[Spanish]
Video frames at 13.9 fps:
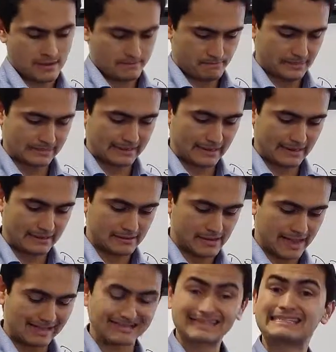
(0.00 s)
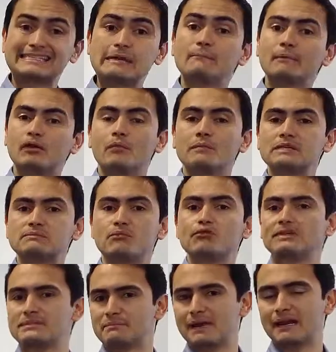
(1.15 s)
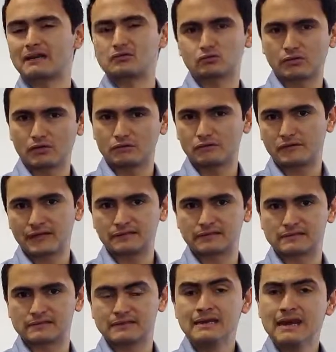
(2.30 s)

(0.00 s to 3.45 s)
pensar en hacer siempre lo mismo y esperar resultados diferentes.